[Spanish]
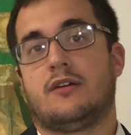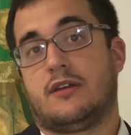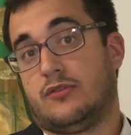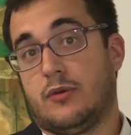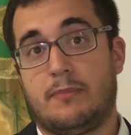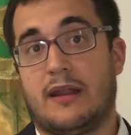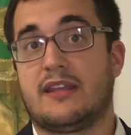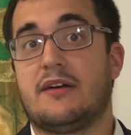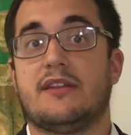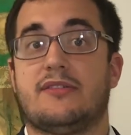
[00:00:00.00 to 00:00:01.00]
que eso
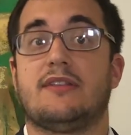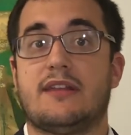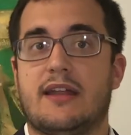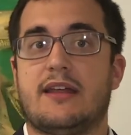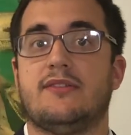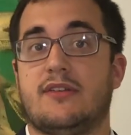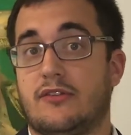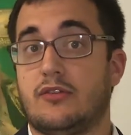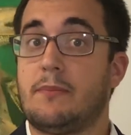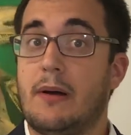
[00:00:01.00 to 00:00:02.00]
prácticamente es entrar en
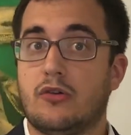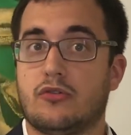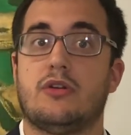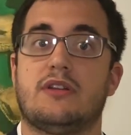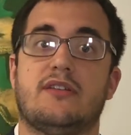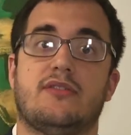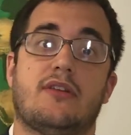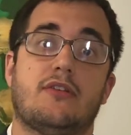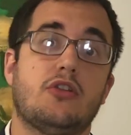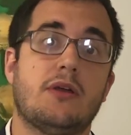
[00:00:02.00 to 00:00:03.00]
cesación de pagos o no entrar en
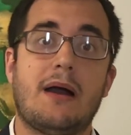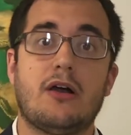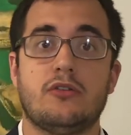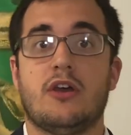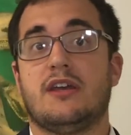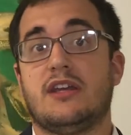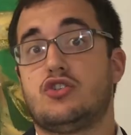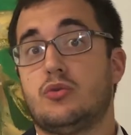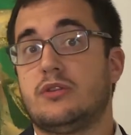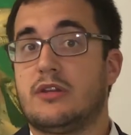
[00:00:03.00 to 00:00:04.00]
cesación de pagos. Y en
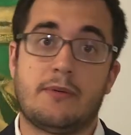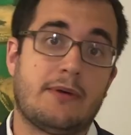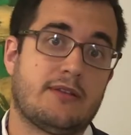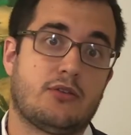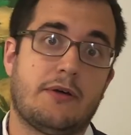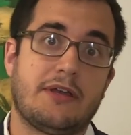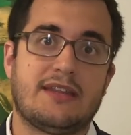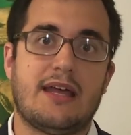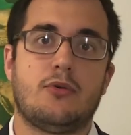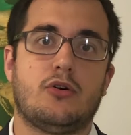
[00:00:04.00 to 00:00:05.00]
Chubut eh, todavía
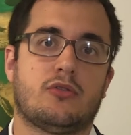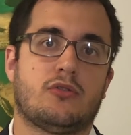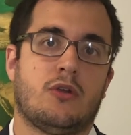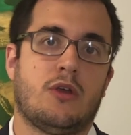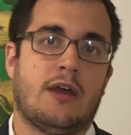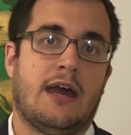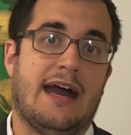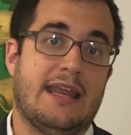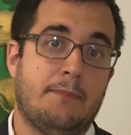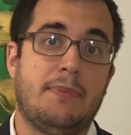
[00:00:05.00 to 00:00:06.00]
estamos
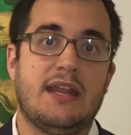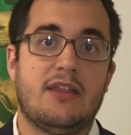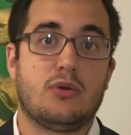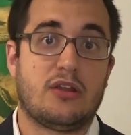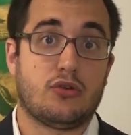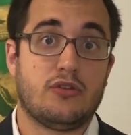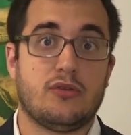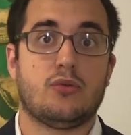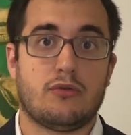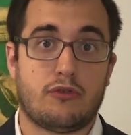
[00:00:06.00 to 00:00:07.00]
a la espera de una
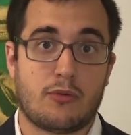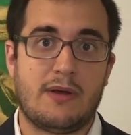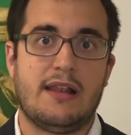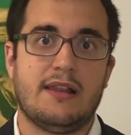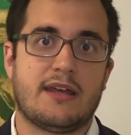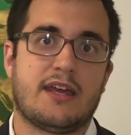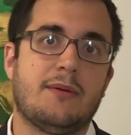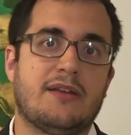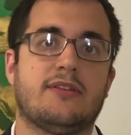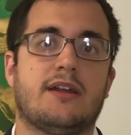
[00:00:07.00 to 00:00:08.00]
solicitud formal de qué
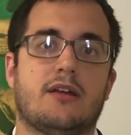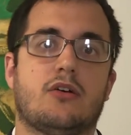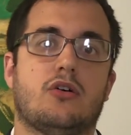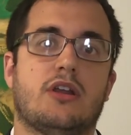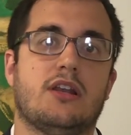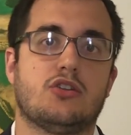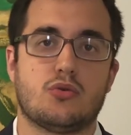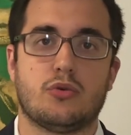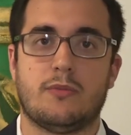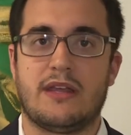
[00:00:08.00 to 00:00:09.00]
va a ser con el
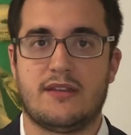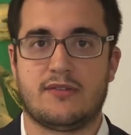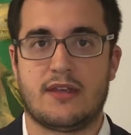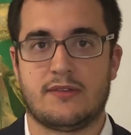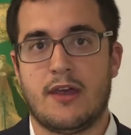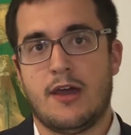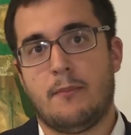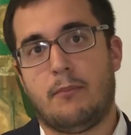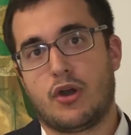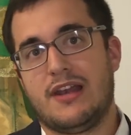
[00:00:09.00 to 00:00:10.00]
Chubut 26.
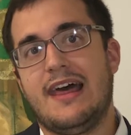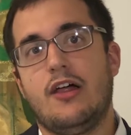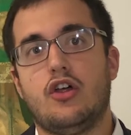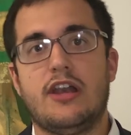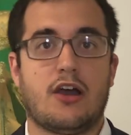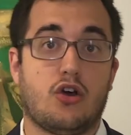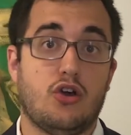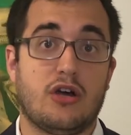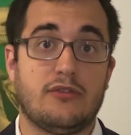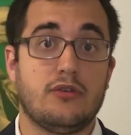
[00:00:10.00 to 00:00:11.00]
Por el lado de las
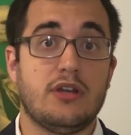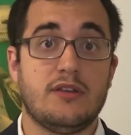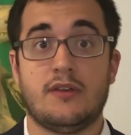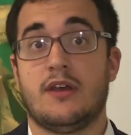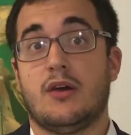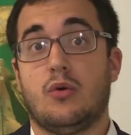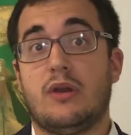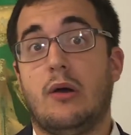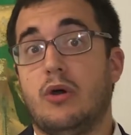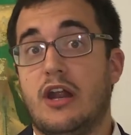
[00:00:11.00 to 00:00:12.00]
colocaciones,
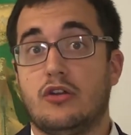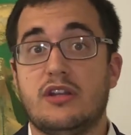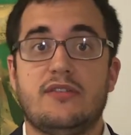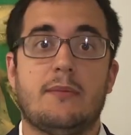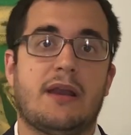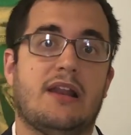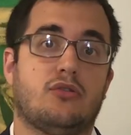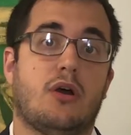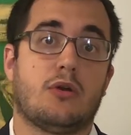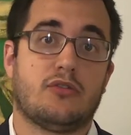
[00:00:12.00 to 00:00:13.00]
una buena noticia para la
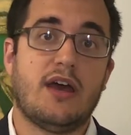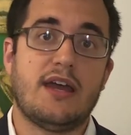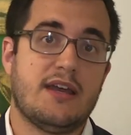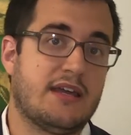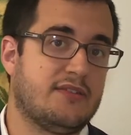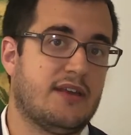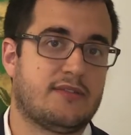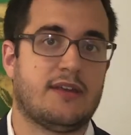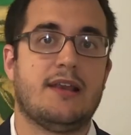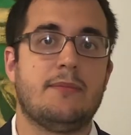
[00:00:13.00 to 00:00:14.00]
ciudad de Buenos Aires,
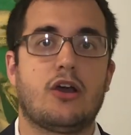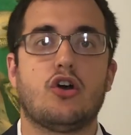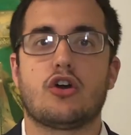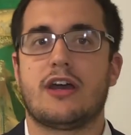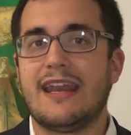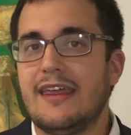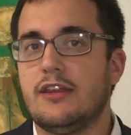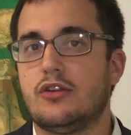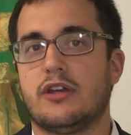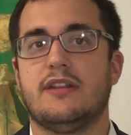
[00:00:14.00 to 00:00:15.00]
quizás el mejor
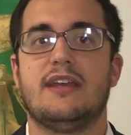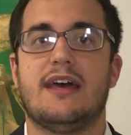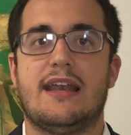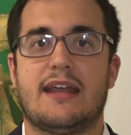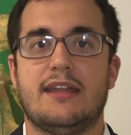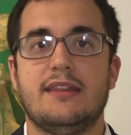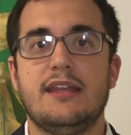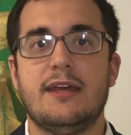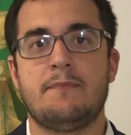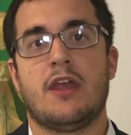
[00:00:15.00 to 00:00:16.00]
crédito hoy en día de la
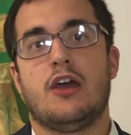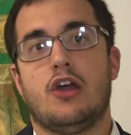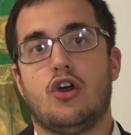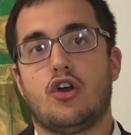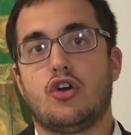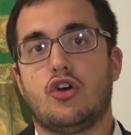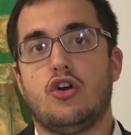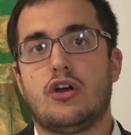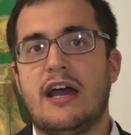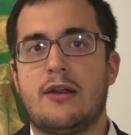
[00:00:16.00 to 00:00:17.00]
Argentina, logró
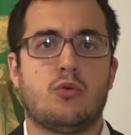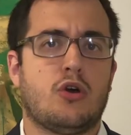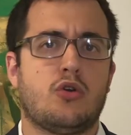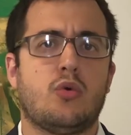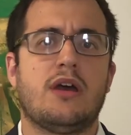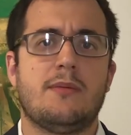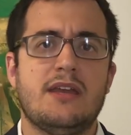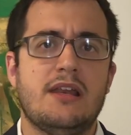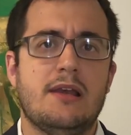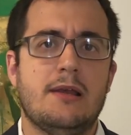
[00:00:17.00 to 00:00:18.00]
colocar unos 9
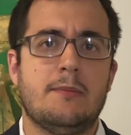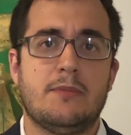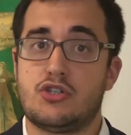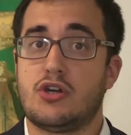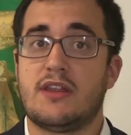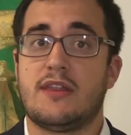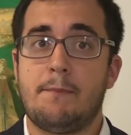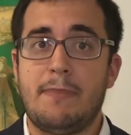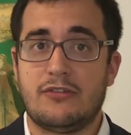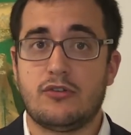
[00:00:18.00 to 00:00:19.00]
mil millones de
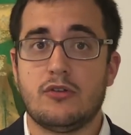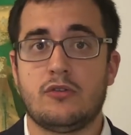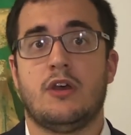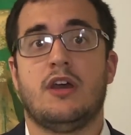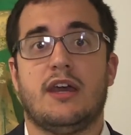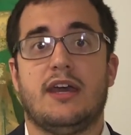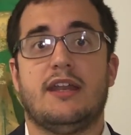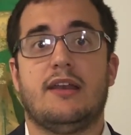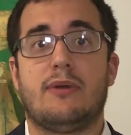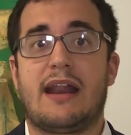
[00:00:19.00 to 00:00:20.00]
pesos en
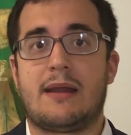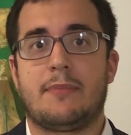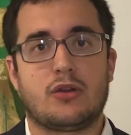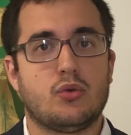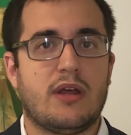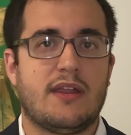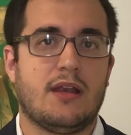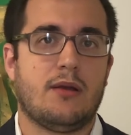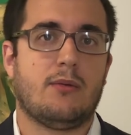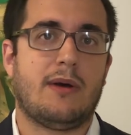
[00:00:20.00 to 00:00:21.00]
una reapertura
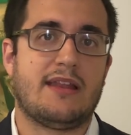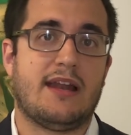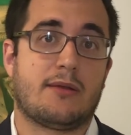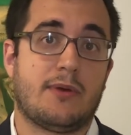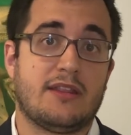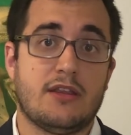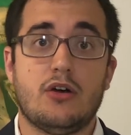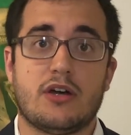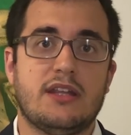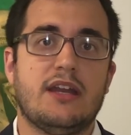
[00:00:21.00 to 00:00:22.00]
del Badlar
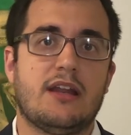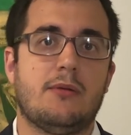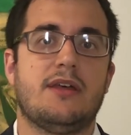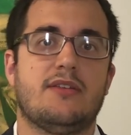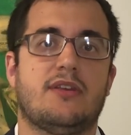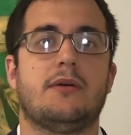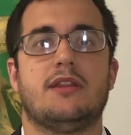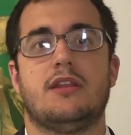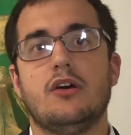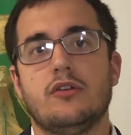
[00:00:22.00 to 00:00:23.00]
22 que tienen el BDC
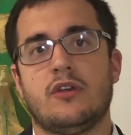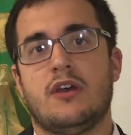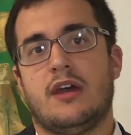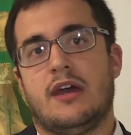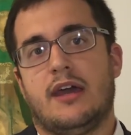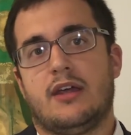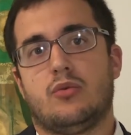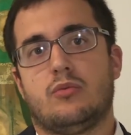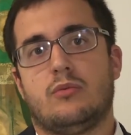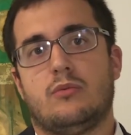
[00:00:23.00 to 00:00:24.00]
22
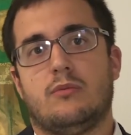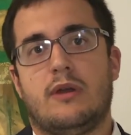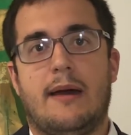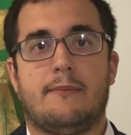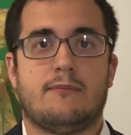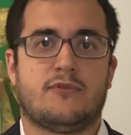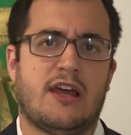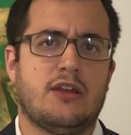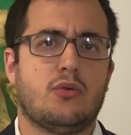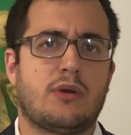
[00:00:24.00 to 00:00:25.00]
en salió en un